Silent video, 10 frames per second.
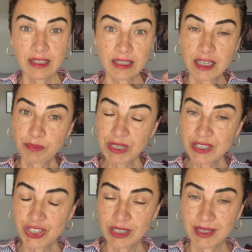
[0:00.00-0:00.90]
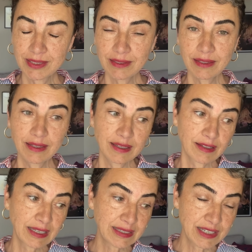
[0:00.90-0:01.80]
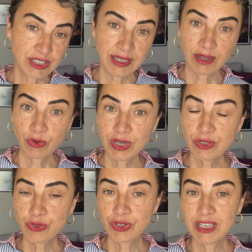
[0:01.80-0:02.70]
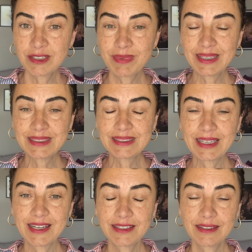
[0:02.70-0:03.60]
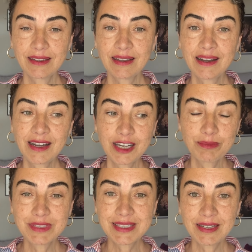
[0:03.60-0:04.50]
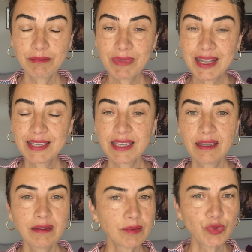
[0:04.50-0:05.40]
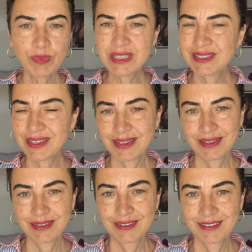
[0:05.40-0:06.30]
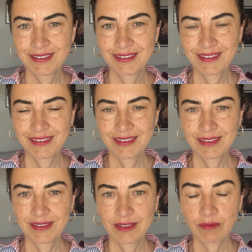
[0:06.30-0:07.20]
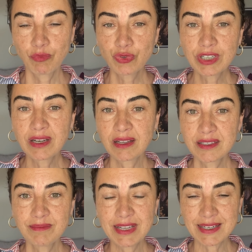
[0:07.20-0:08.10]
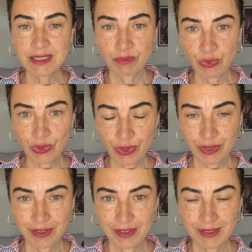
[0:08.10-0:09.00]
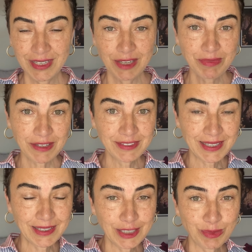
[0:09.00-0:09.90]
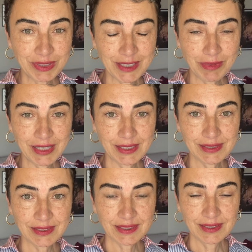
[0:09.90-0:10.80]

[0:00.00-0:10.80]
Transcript: Kapıyı çalan ya da işte oraya doğru gitmek isteyen halimize belki bu bitti. Buradan aldığım ders bu deyip defterleri kapatabiliriz.